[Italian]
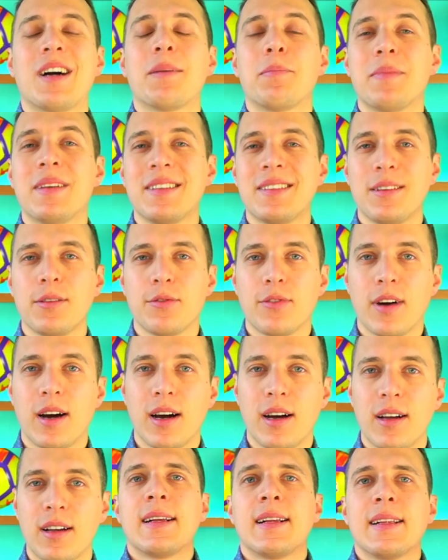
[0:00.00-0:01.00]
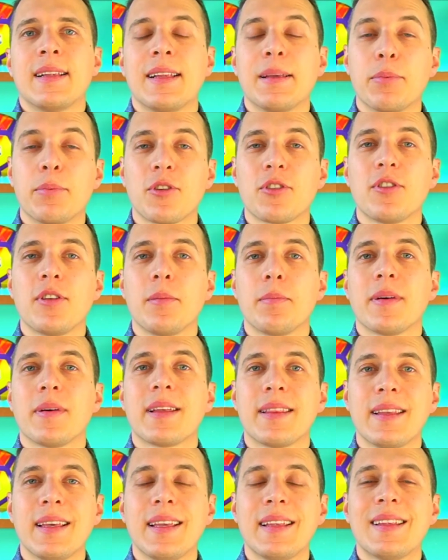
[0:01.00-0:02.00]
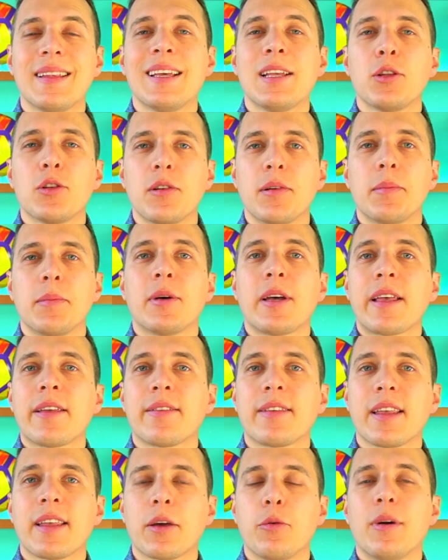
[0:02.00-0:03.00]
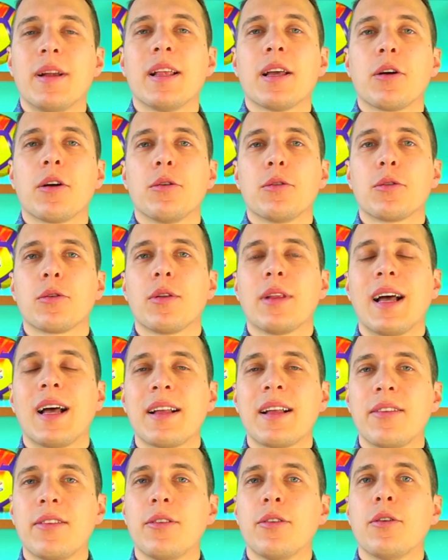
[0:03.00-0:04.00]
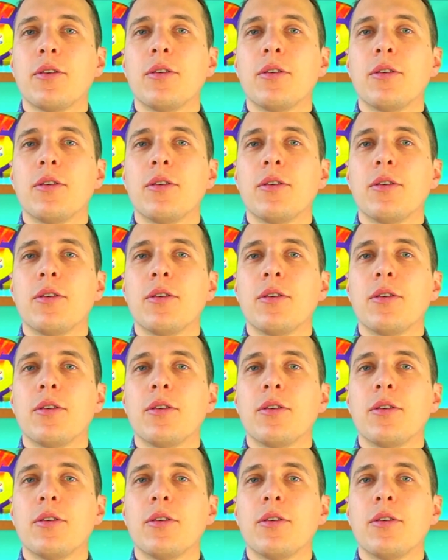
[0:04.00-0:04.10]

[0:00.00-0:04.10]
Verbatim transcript: mesi fa. Le prossime partite dovrebbero essere quelle contro Lazio,